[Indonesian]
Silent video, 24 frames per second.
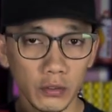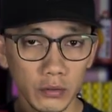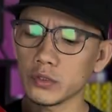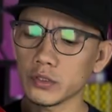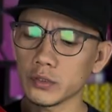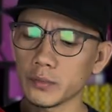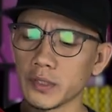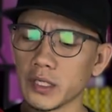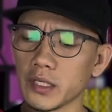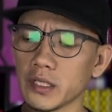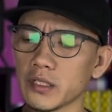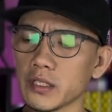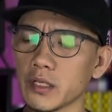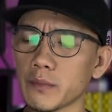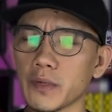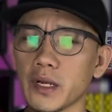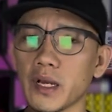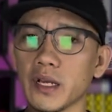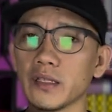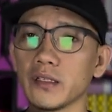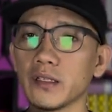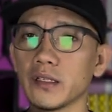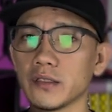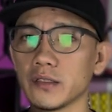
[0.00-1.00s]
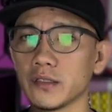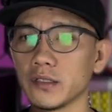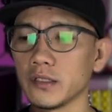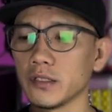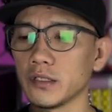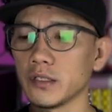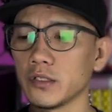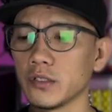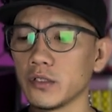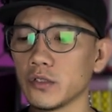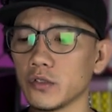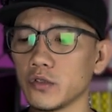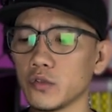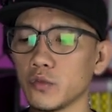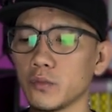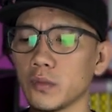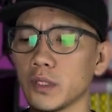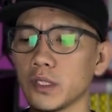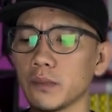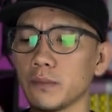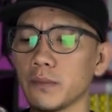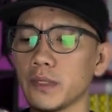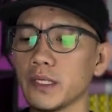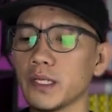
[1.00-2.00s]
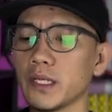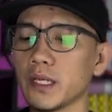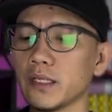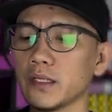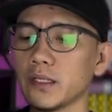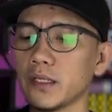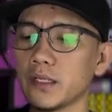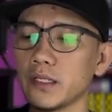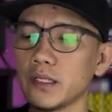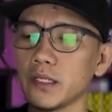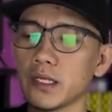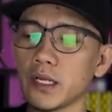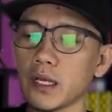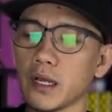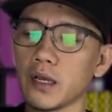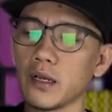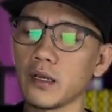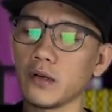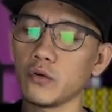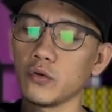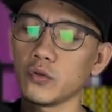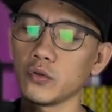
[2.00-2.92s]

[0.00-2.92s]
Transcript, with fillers: Sebenarnya sama aja sih, cuman bedanya dia